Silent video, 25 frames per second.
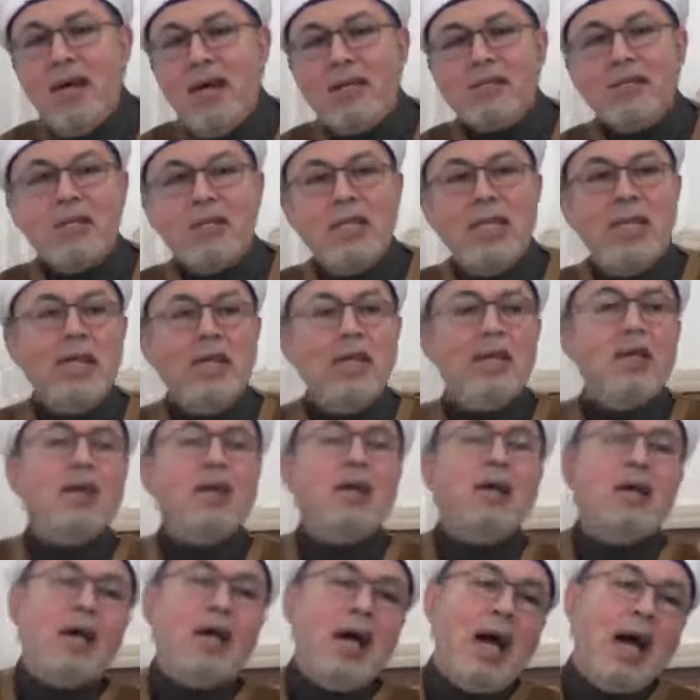أصل
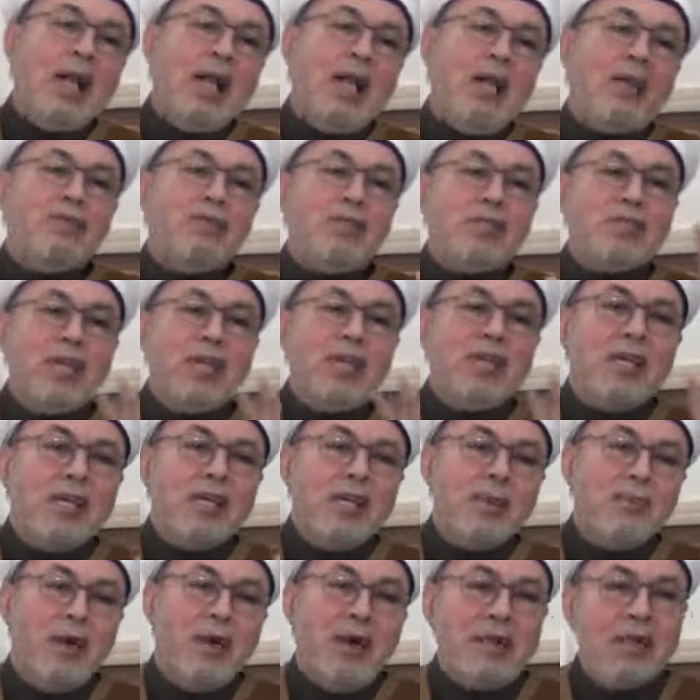حل في
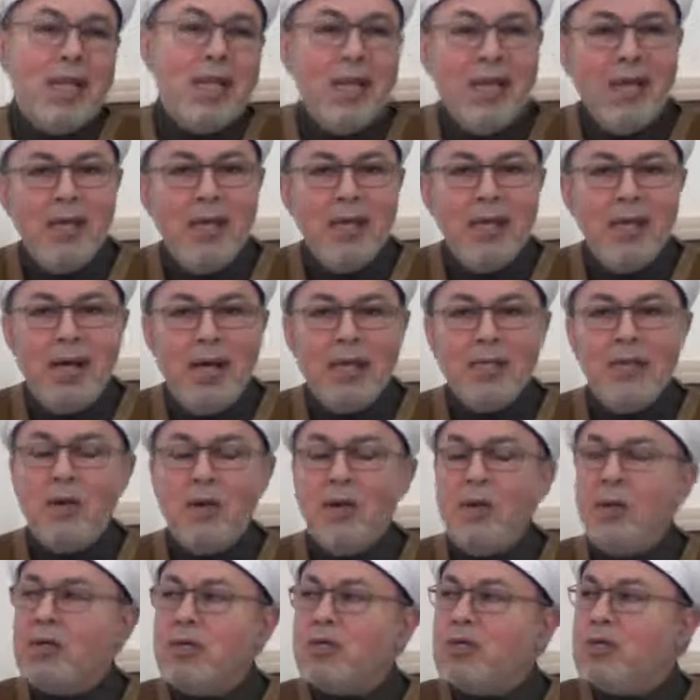شيء دي معناها إيه يعني
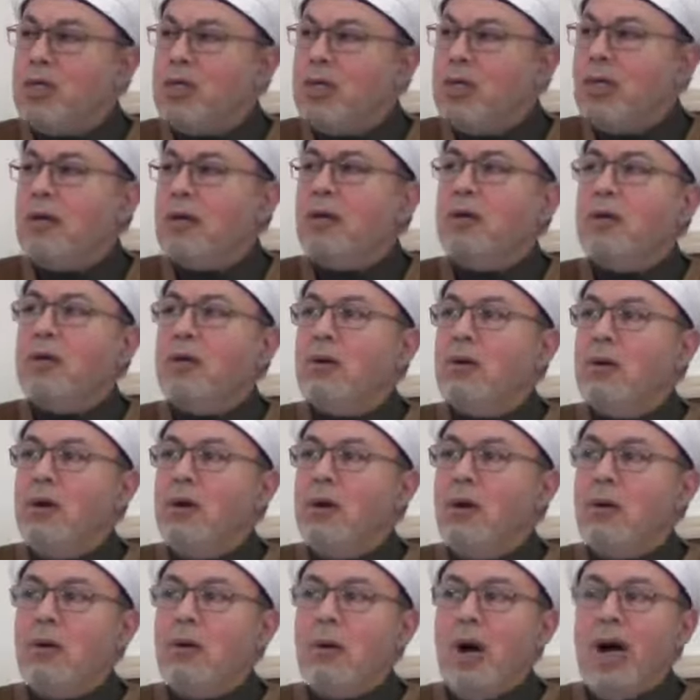هو شيء
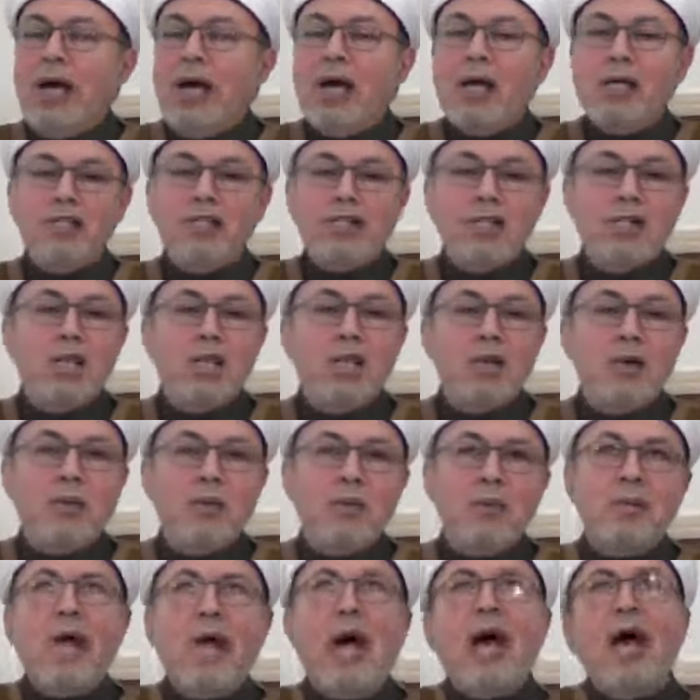وحاجة شيء
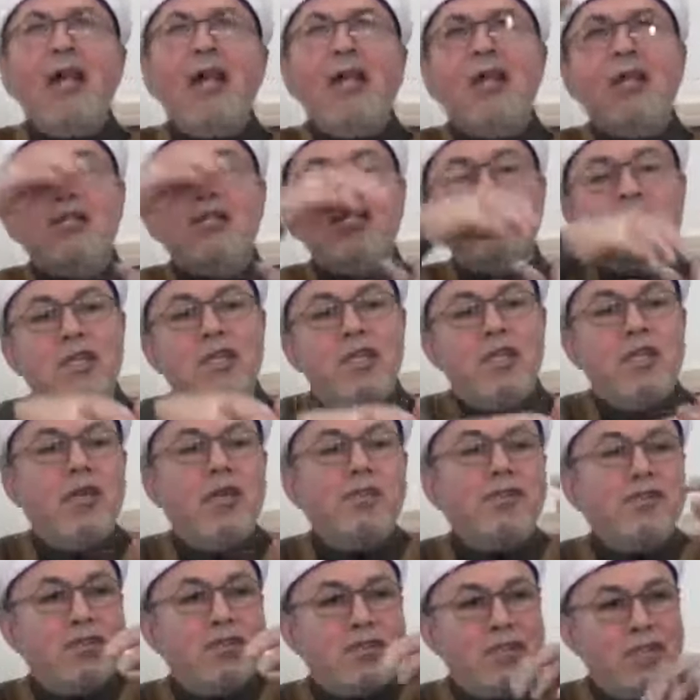وده حل الشيء
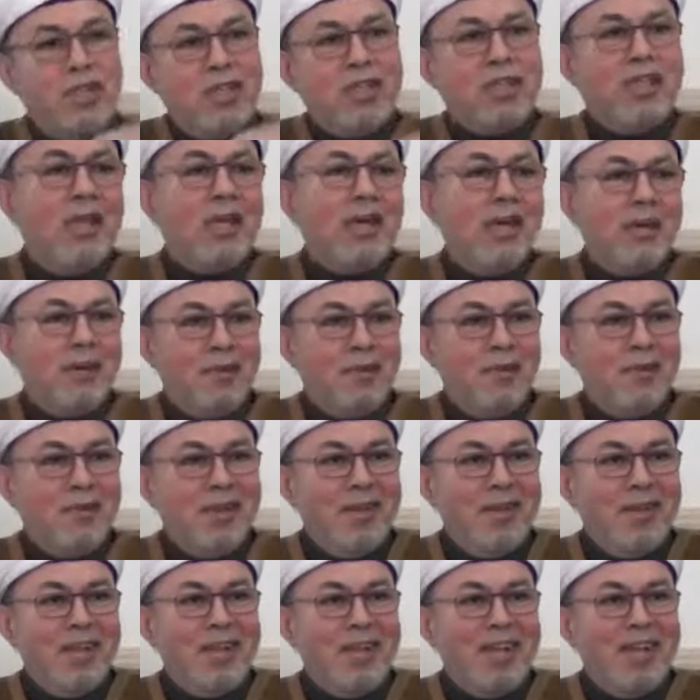ده في الشيء ده
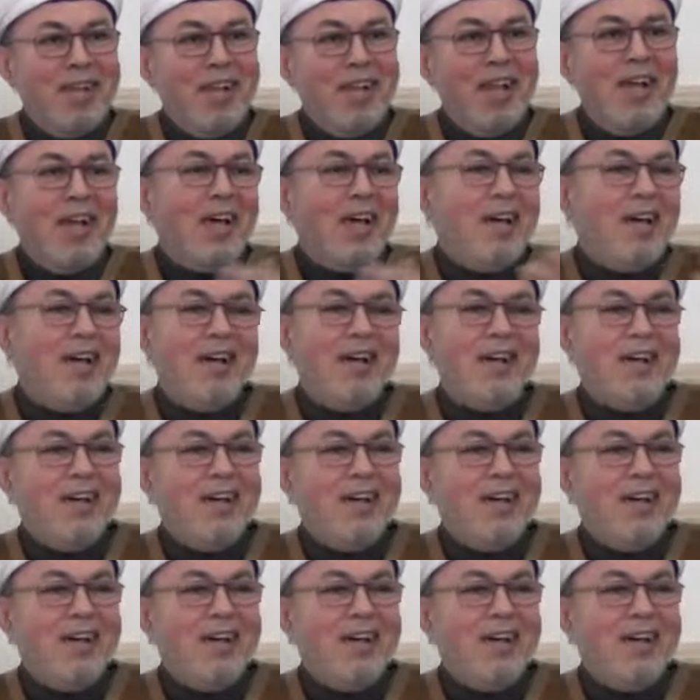لا